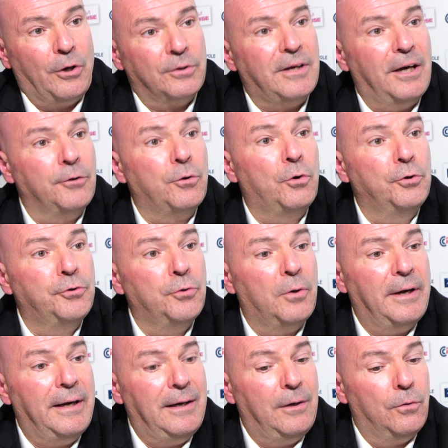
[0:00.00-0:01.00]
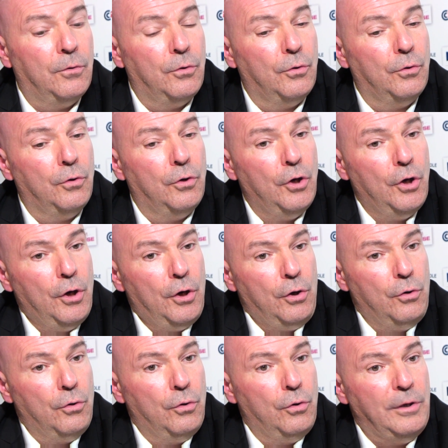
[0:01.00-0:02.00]
est en train de redorer
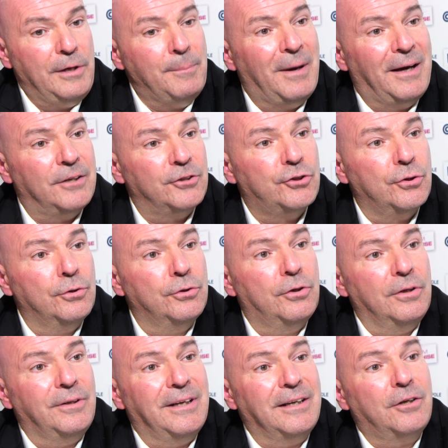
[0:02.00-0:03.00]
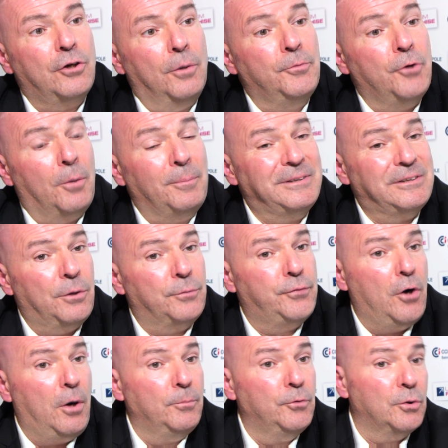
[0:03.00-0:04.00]
l'image des clubs de remise en
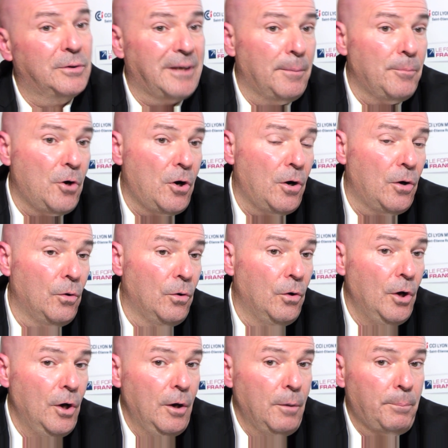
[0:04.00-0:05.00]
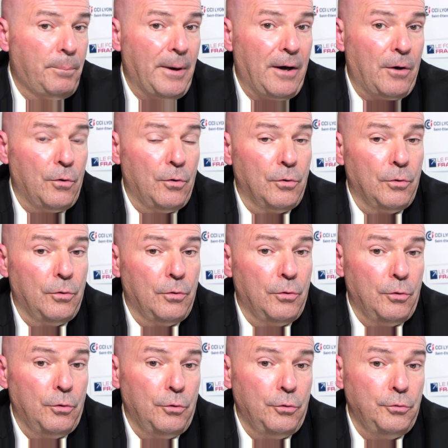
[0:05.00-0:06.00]
forme, notamment euh, par
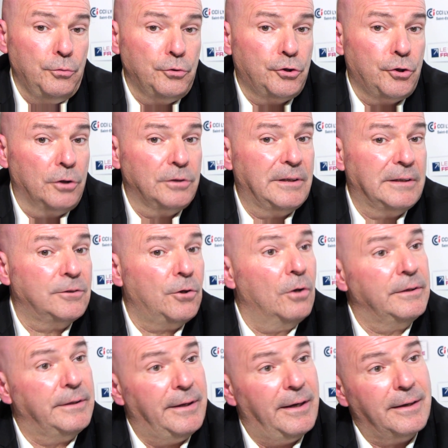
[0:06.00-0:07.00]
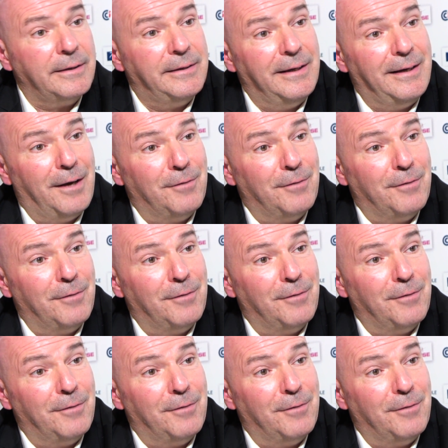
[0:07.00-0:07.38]
euh, une chose extraordinaire qui est